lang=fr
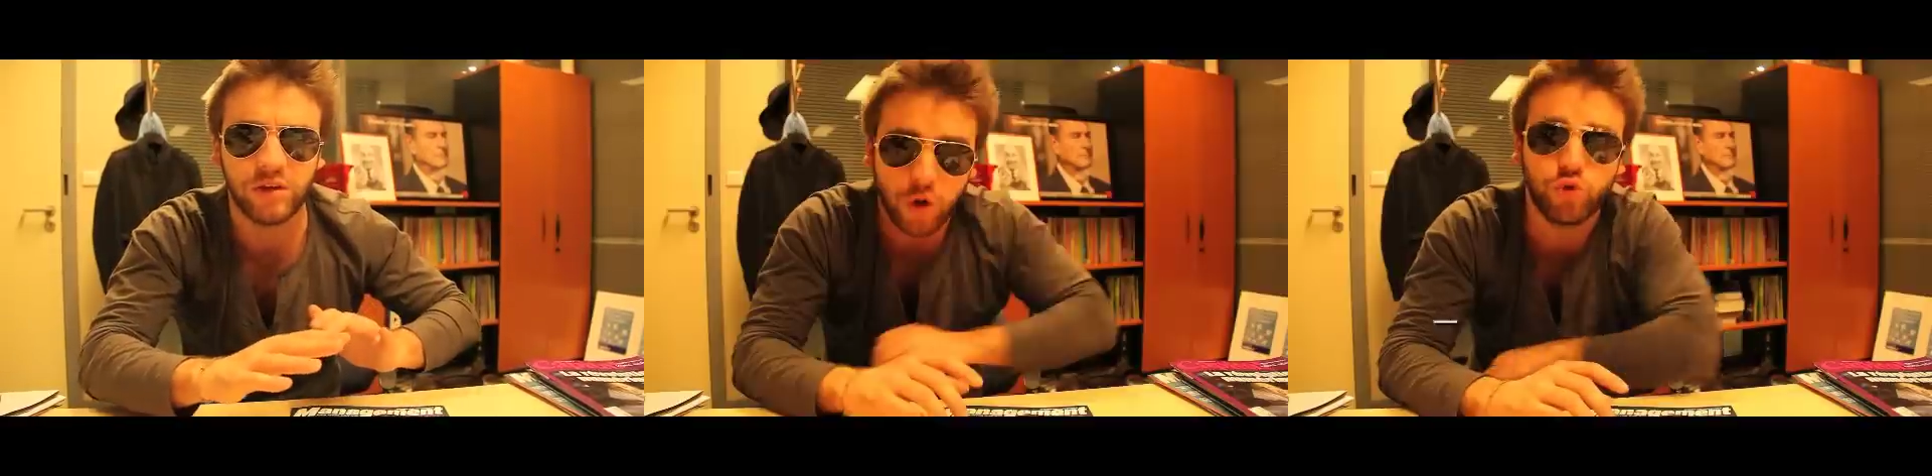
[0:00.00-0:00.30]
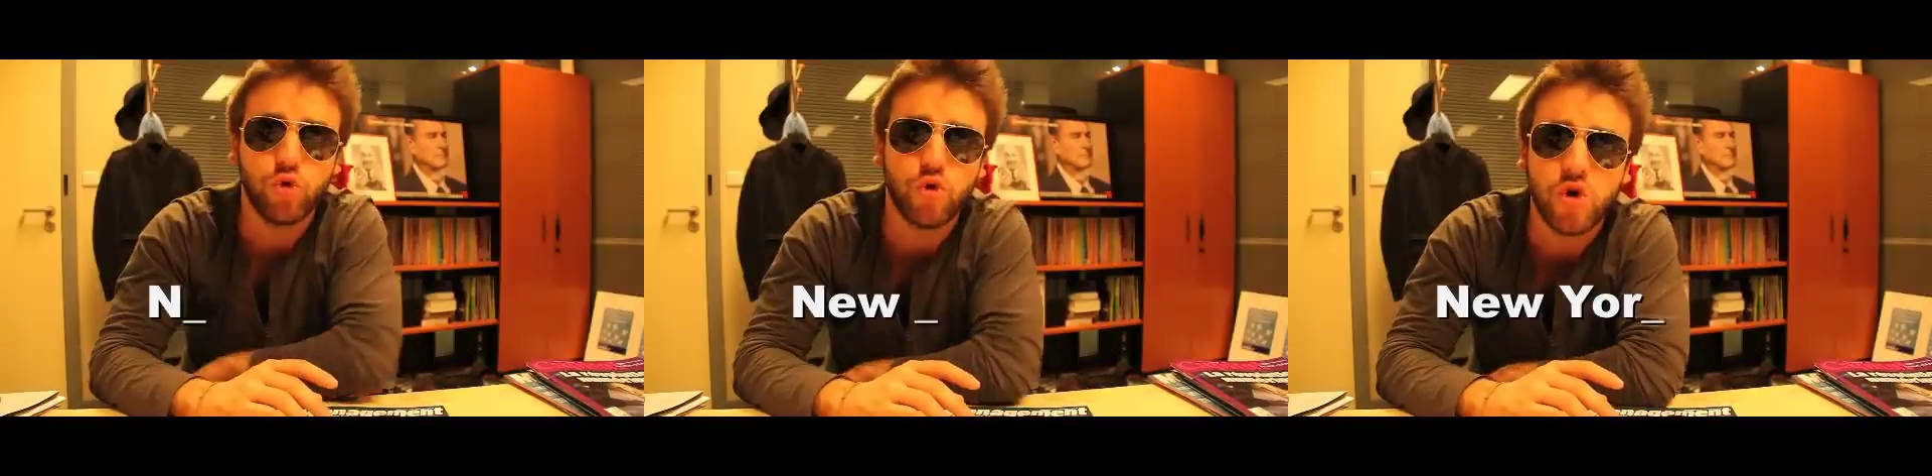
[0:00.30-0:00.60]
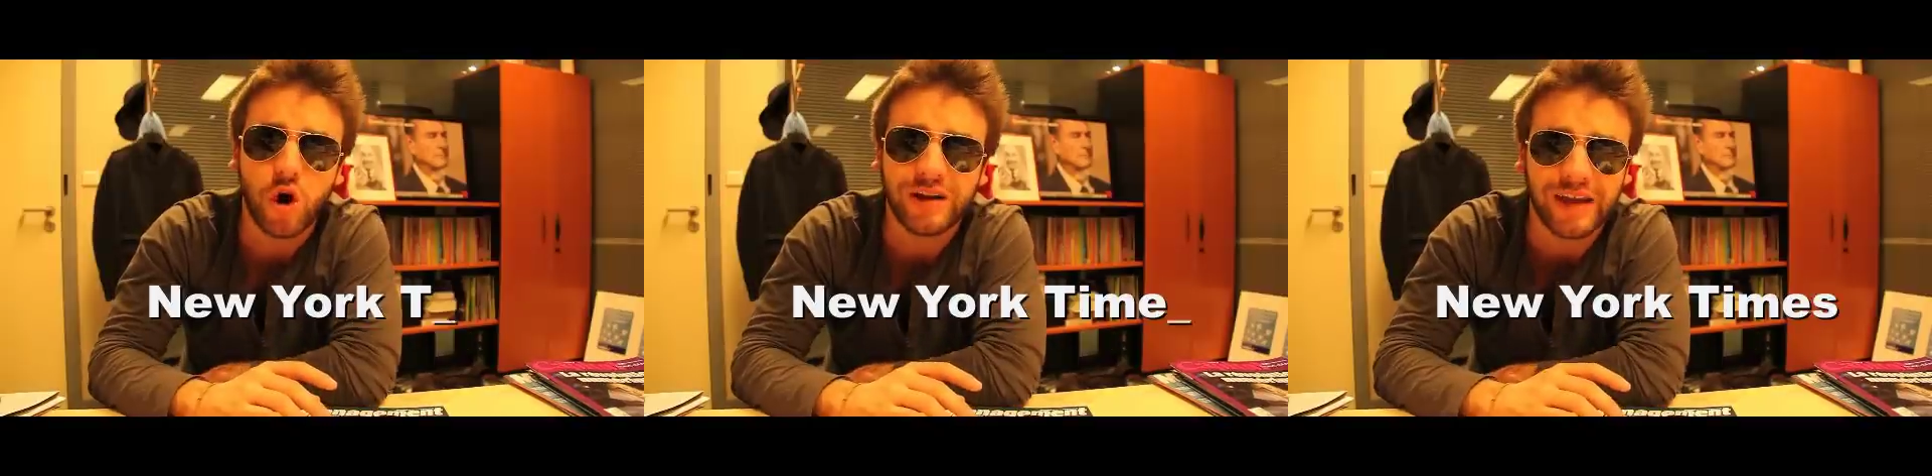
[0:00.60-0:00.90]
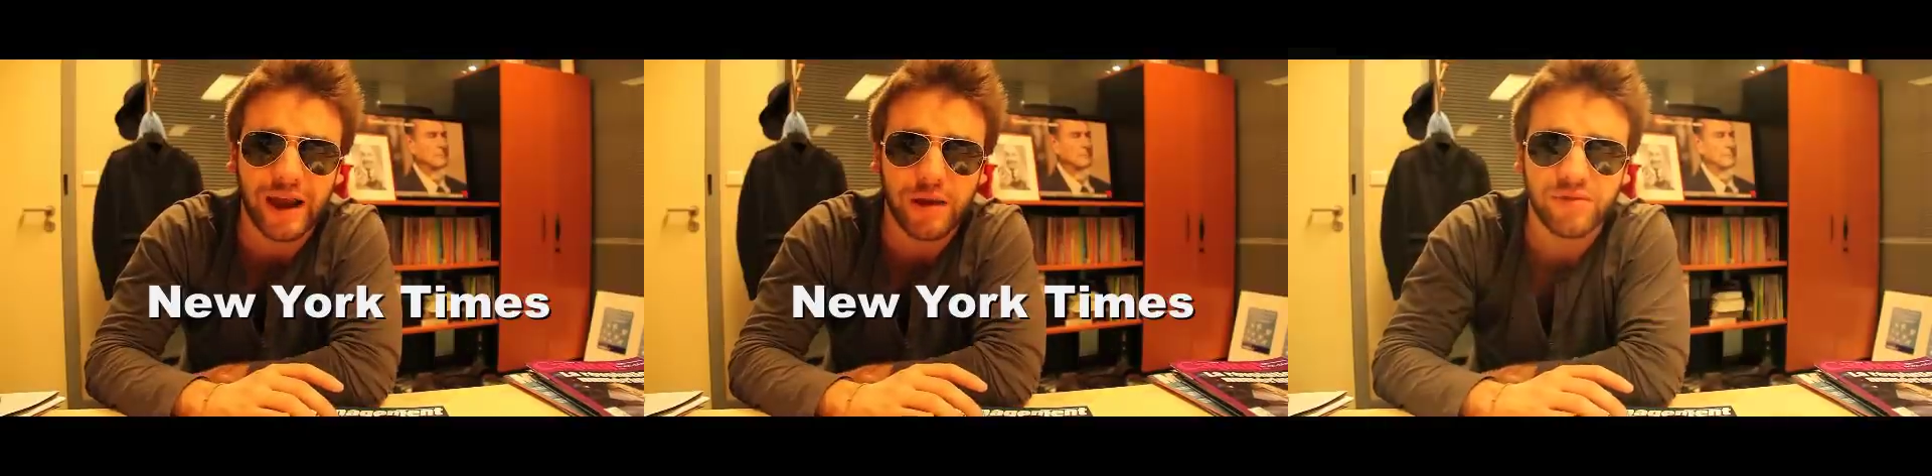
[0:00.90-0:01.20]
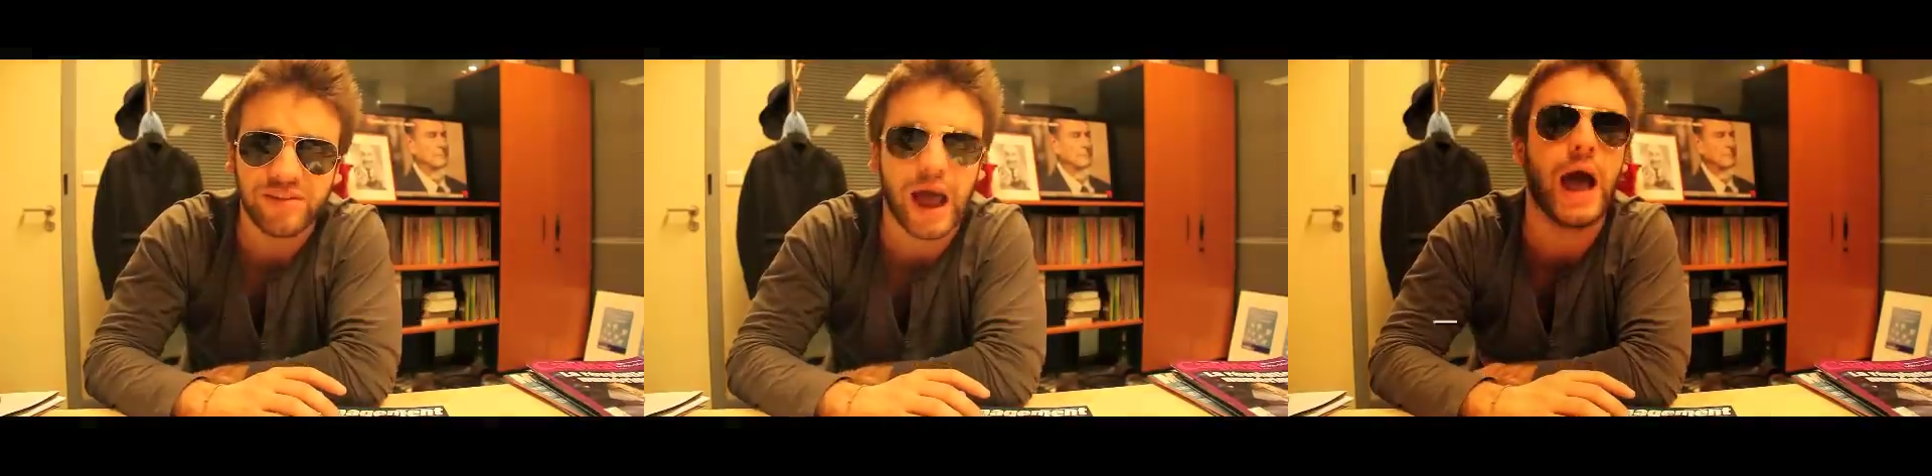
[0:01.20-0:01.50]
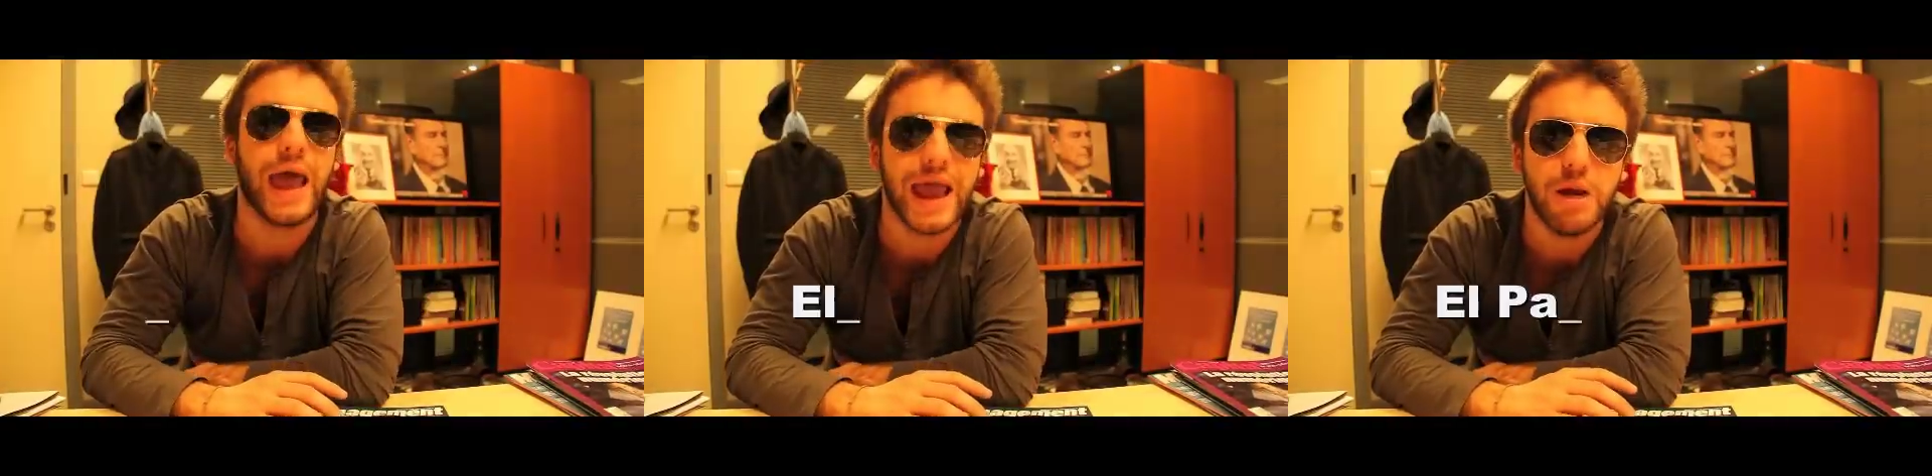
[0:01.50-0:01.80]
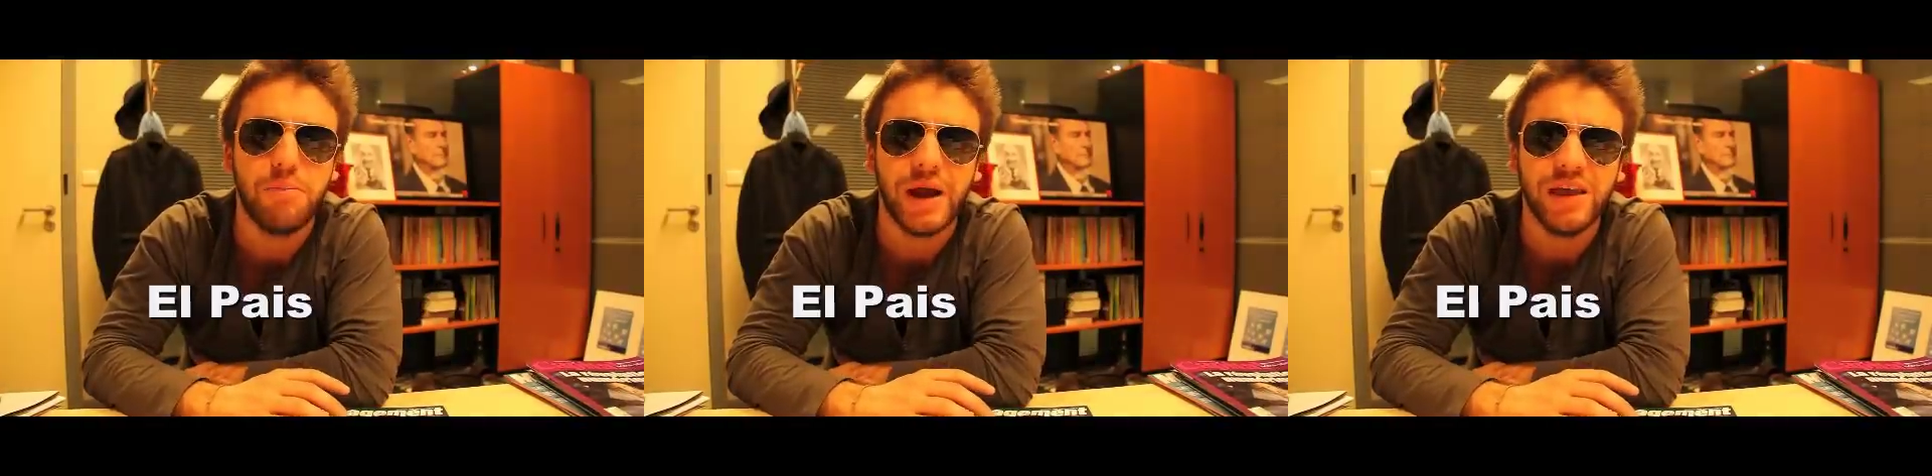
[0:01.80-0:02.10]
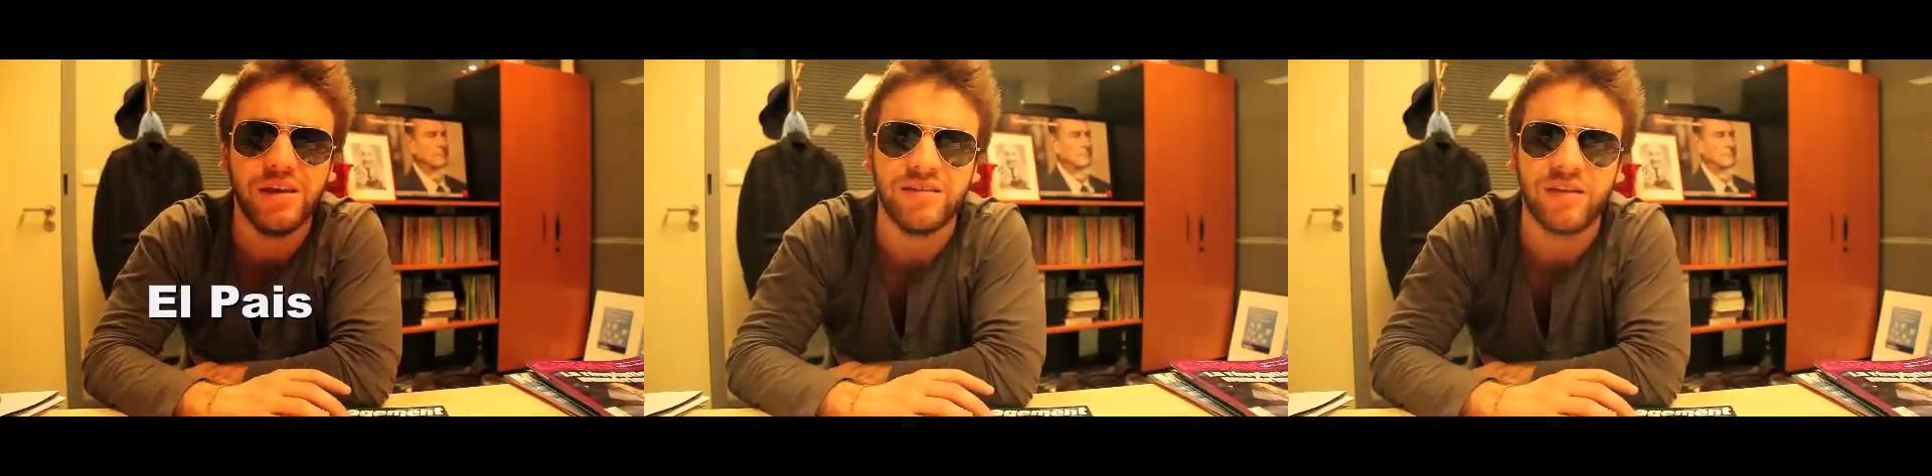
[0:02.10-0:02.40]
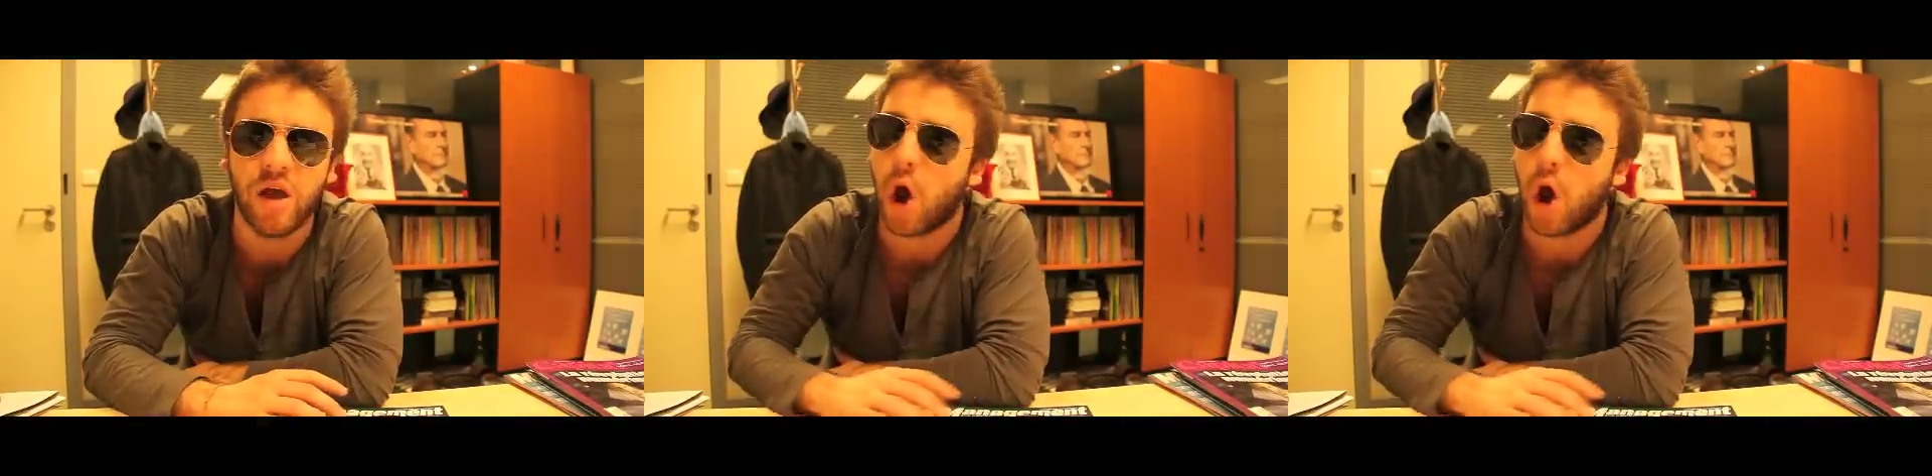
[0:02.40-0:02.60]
du New York Times à El País